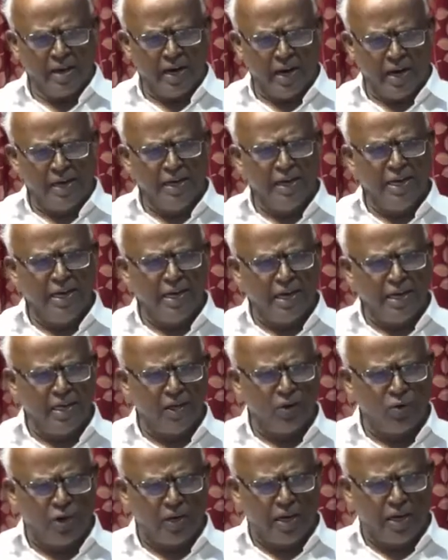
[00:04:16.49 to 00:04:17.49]

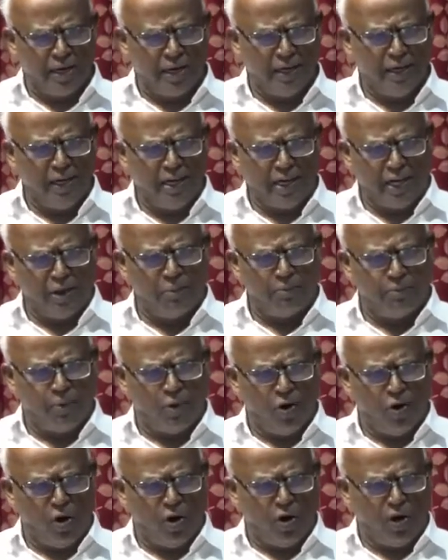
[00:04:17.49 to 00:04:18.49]
கன்னிகளுக்கு கன்னிகளைப்
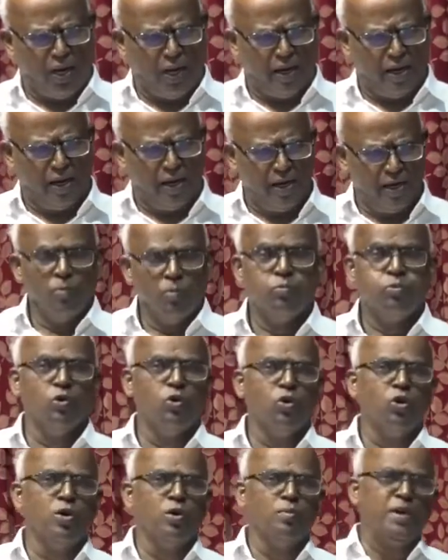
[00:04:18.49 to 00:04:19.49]
போல
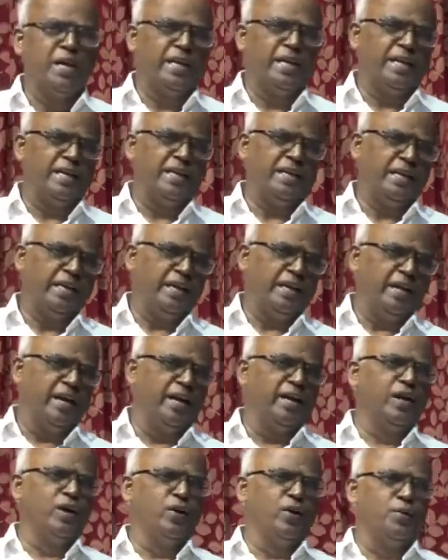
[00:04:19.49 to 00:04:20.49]
பூமியின்
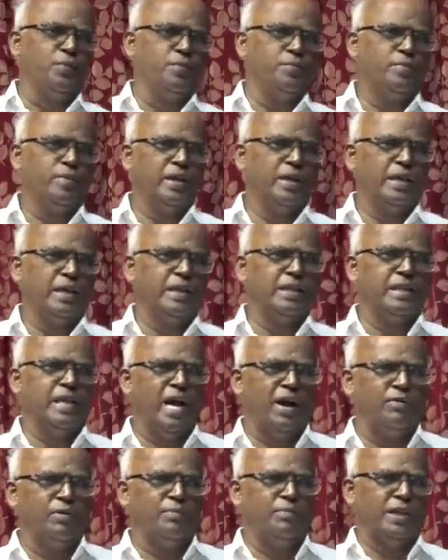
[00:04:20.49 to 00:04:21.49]
எங்கும்
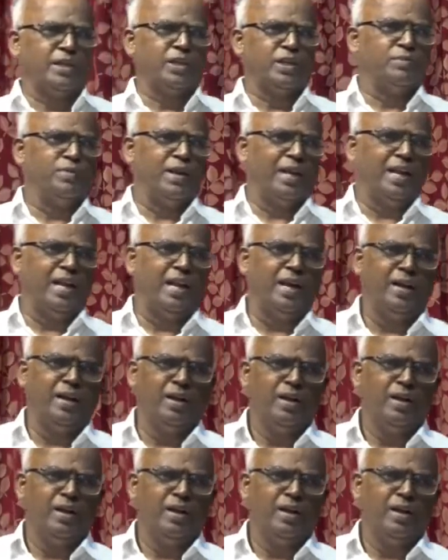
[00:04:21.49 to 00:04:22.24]
இந்தியாவில் மட்டுமல்ல